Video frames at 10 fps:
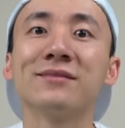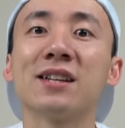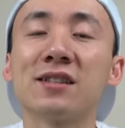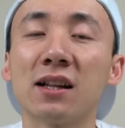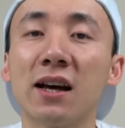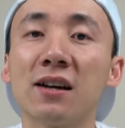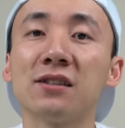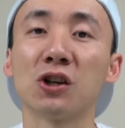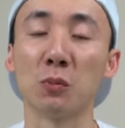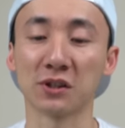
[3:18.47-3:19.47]
接下来
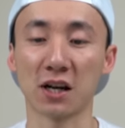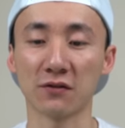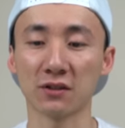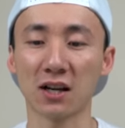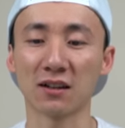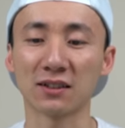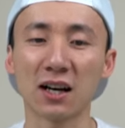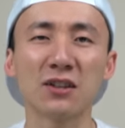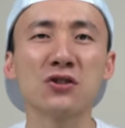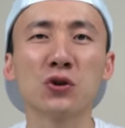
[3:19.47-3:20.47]
让我们拆封看看
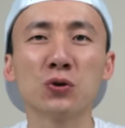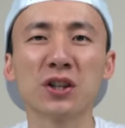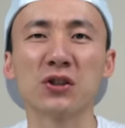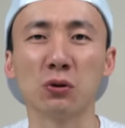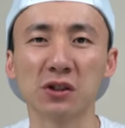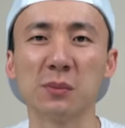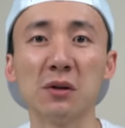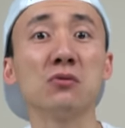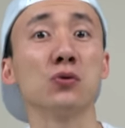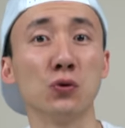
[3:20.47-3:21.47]
它究竟有什
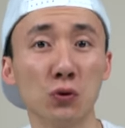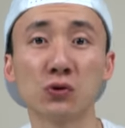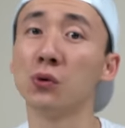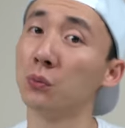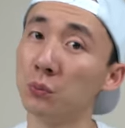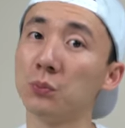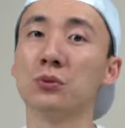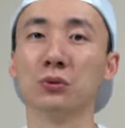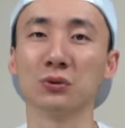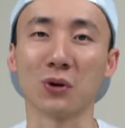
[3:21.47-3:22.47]
么与众
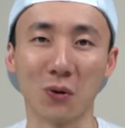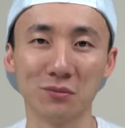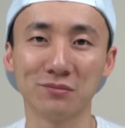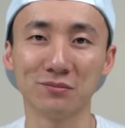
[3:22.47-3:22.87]
不同。